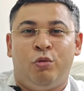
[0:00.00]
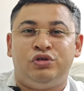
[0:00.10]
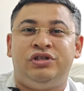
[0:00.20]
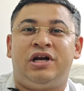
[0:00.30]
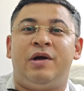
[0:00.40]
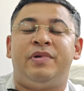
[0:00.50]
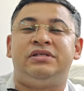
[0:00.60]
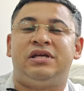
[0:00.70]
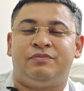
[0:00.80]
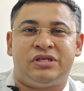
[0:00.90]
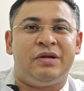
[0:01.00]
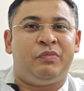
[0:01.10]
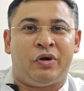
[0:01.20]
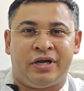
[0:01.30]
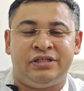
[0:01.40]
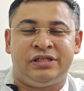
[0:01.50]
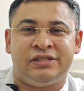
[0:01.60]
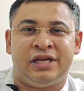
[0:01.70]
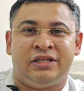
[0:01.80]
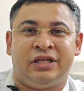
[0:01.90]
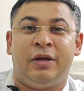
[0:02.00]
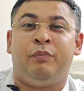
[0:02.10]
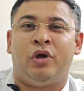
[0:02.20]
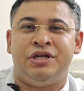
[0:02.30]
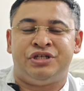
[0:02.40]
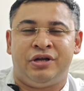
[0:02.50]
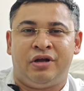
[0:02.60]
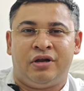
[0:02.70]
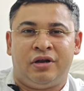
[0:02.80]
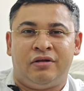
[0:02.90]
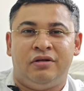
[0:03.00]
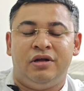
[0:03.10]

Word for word: उस जगह पे सबसे इम्पॉर्टेंट चीज़ रहती है पॉलिशिंग करना